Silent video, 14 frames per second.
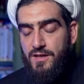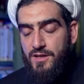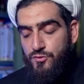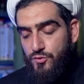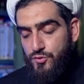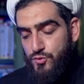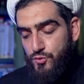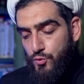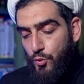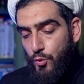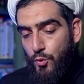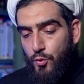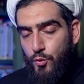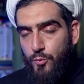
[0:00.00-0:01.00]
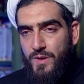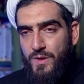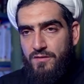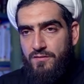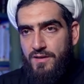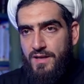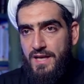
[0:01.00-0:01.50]
То есть дух
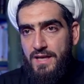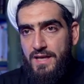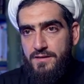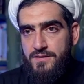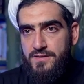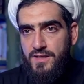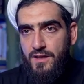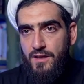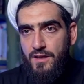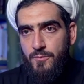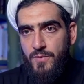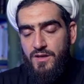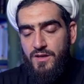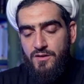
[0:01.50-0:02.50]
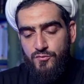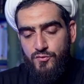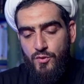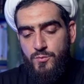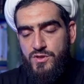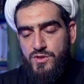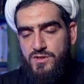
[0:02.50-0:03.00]
управляет телом, в
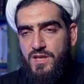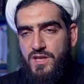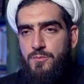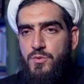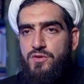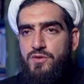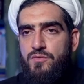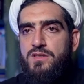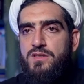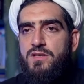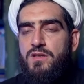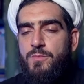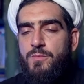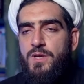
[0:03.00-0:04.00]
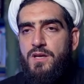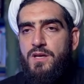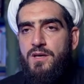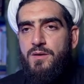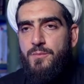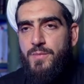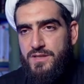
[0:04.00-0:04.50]
том числе и пищеварительным
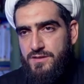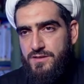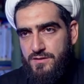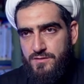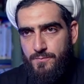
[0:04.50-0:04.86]
процессом.